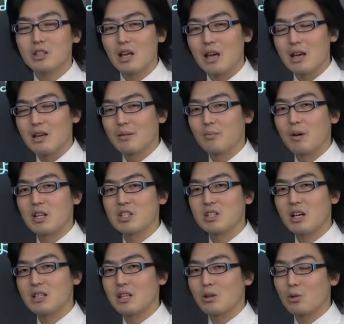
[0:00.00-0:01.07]
て間違
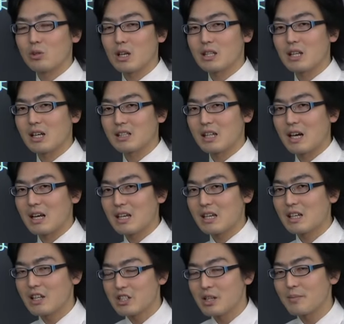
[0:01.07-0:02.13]
えて答えた方
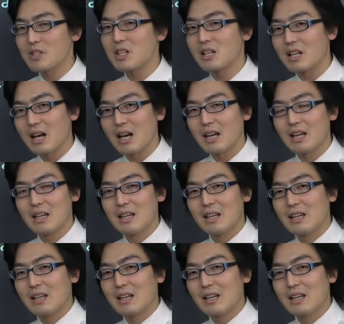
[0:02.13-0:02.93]
いらっしゃいませんか。